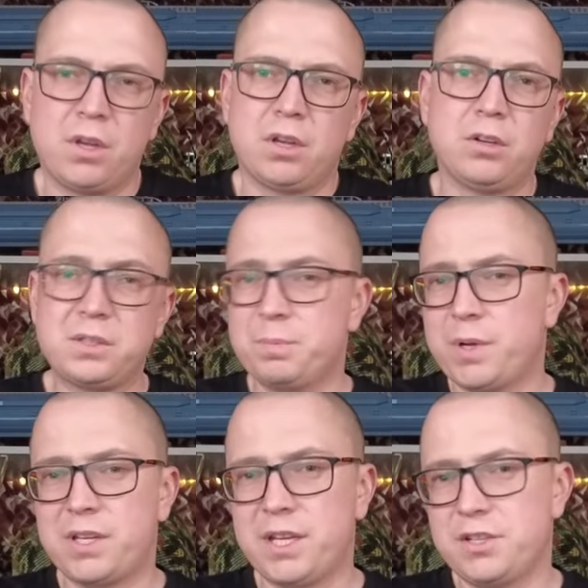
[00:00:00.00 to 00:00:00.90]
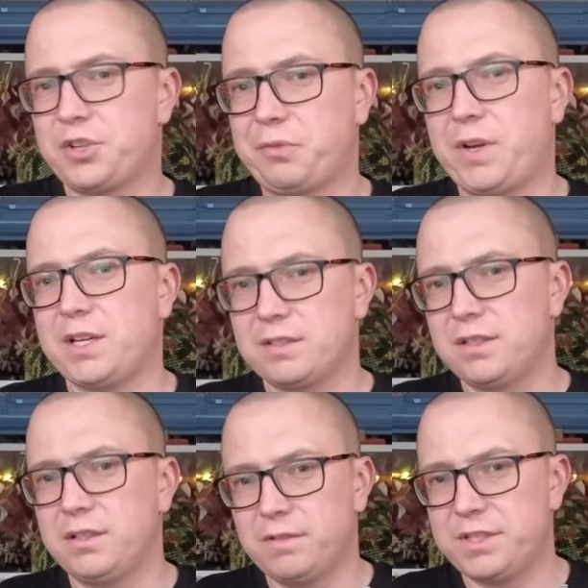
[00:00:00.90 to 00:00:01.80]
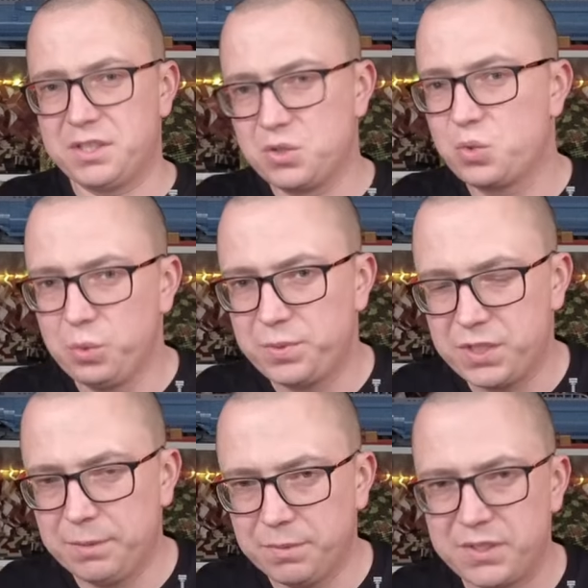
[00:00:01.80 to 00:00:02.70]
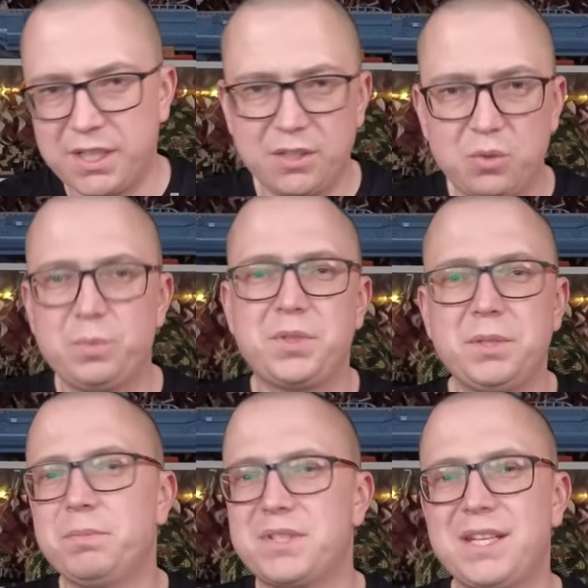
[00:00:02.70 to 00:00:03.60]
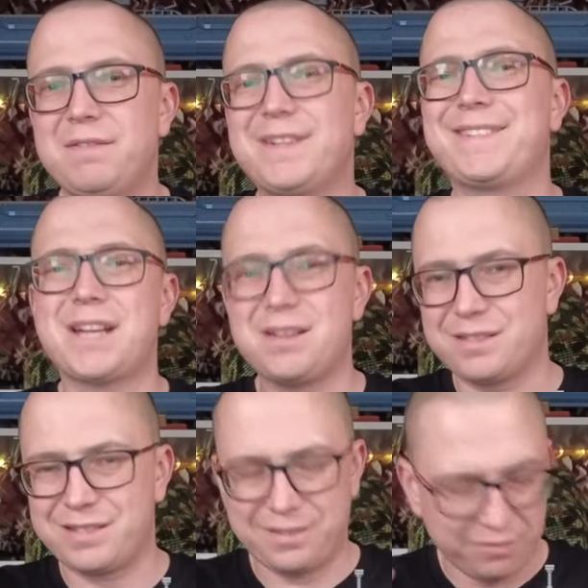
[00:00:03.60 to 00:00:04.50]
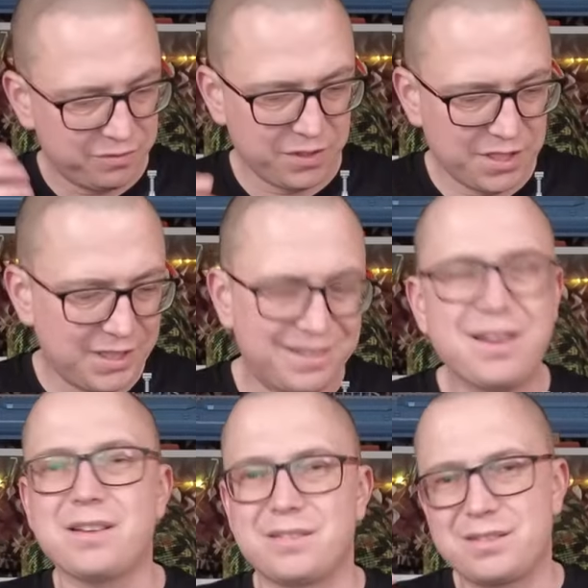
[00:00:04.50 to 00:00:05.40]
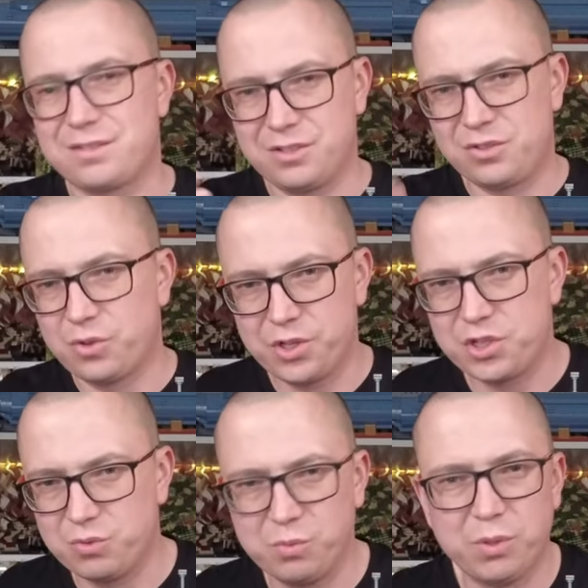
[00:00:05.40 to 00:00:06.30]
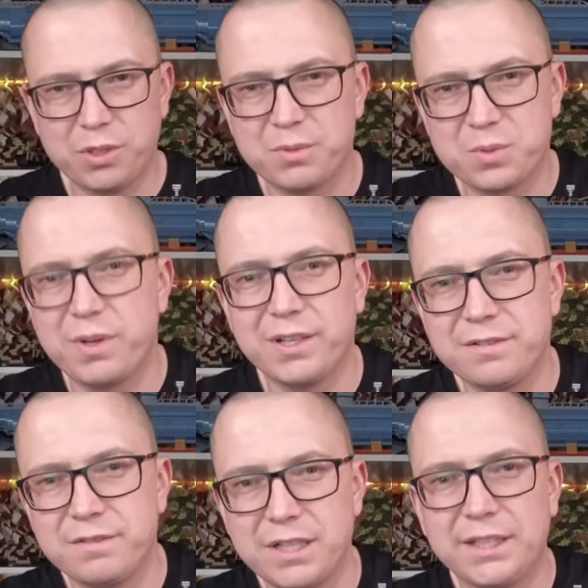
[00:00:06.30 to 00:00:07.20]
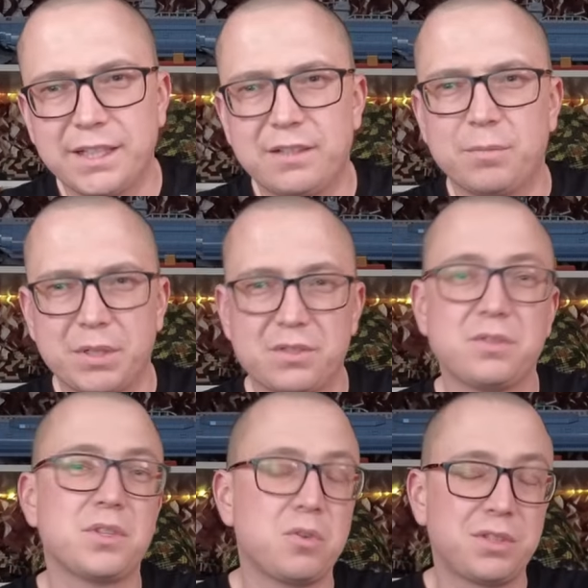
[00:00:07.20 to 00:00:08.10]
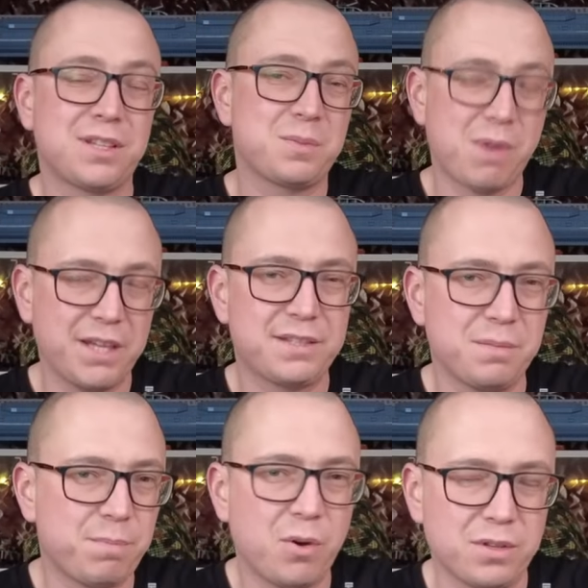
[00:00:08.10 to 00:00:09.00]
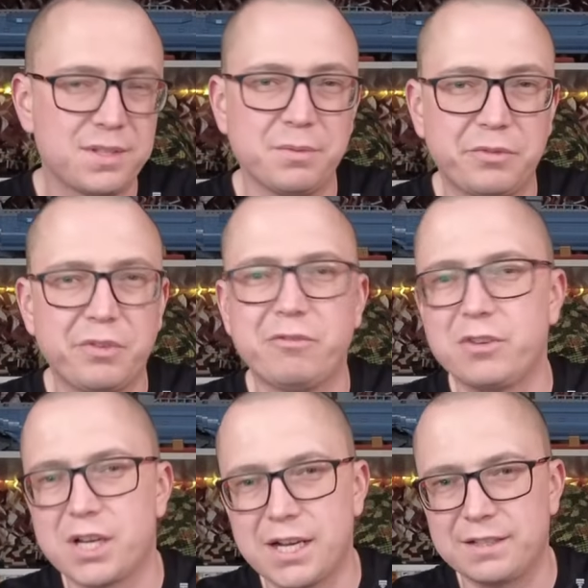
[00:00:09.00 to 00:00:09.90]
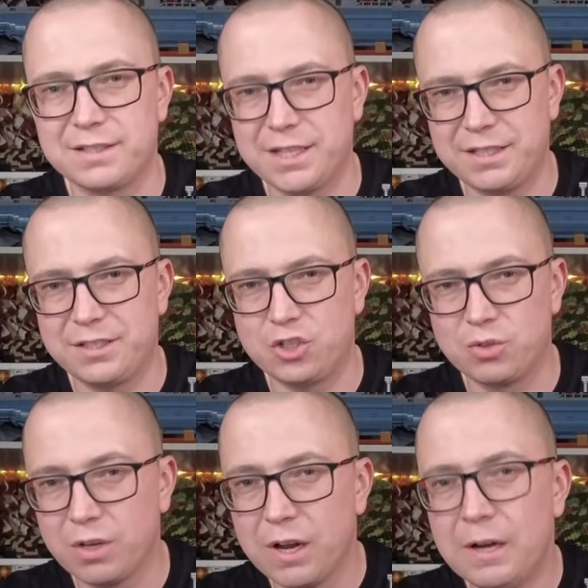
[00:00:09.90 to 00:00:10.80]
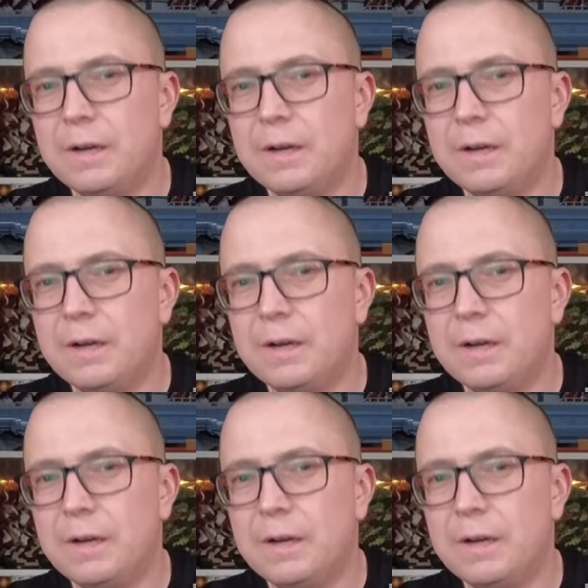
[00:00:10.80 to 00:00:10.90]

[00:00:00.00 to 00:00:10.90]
Kurz ein paar technische Fakten. Ne? Was ist ein Typ 7C? Typ 7C war das, finde ich, das deutsche U-Boot im Zweiten Weltkrieg, beziehungsweise auch das meistgebauteste mit 568 Stück.